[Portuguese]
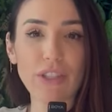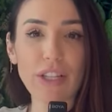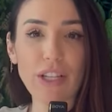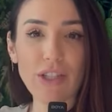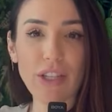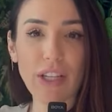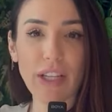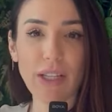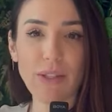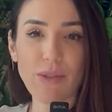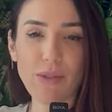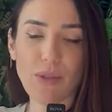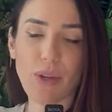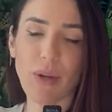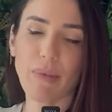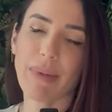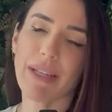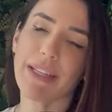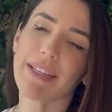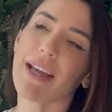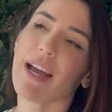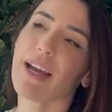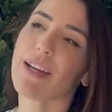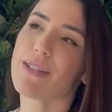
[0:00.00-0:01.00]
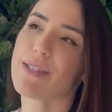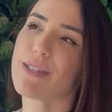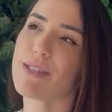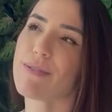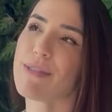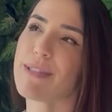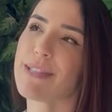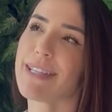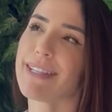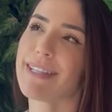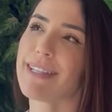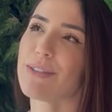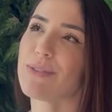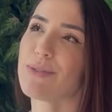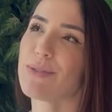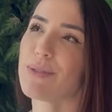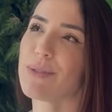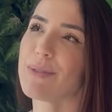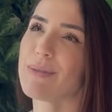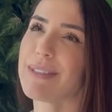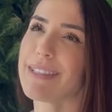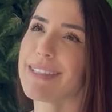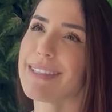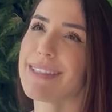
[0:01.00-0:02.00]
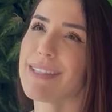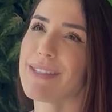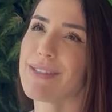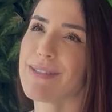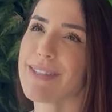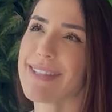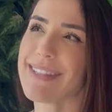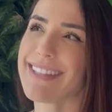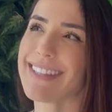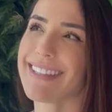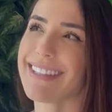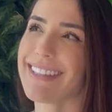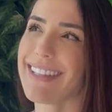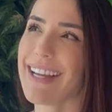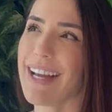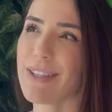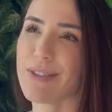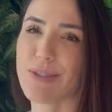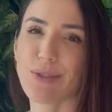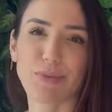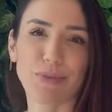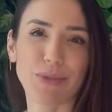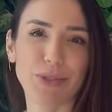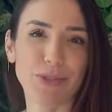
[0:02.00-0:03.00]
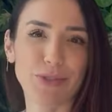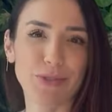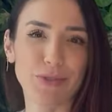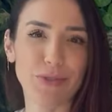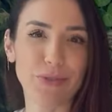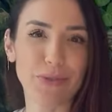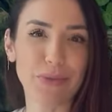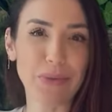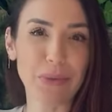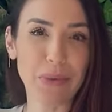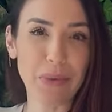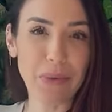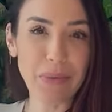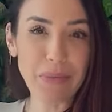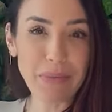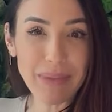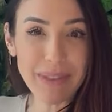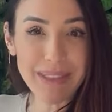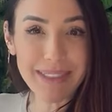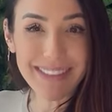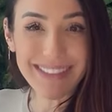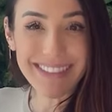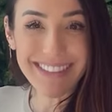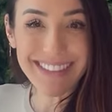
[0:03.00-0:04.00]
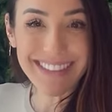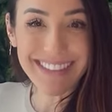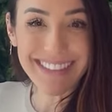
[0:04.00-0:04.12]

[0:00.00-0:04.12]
deixa aqui nos comentários se você é da turma que tem facilidade em pedir desculpas